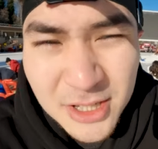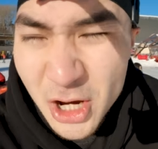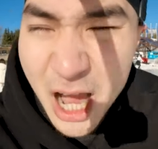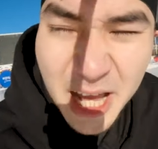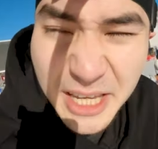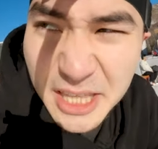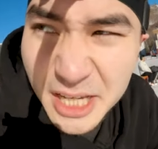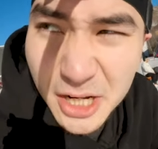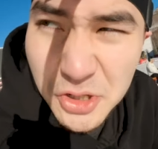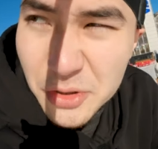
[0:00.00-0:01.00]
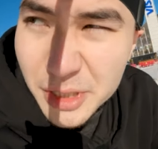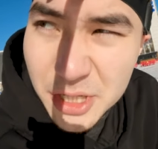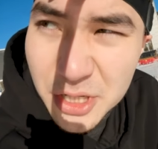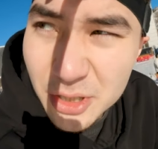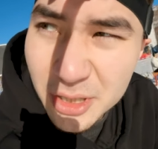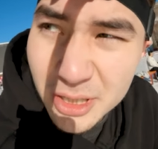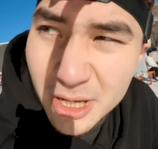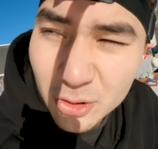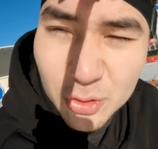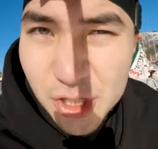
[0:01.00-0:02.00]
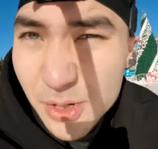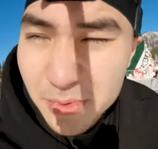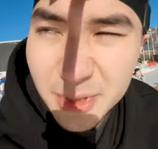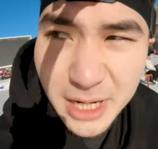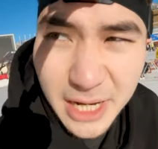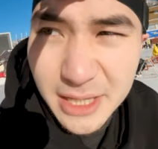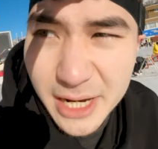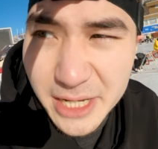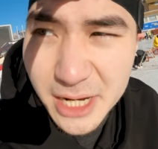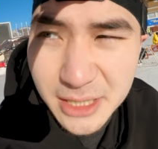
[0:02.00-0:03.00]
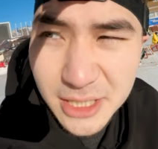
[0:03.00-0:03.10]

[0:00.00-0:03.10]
че а хоккей ты хорошо играешь лучше чем на коньках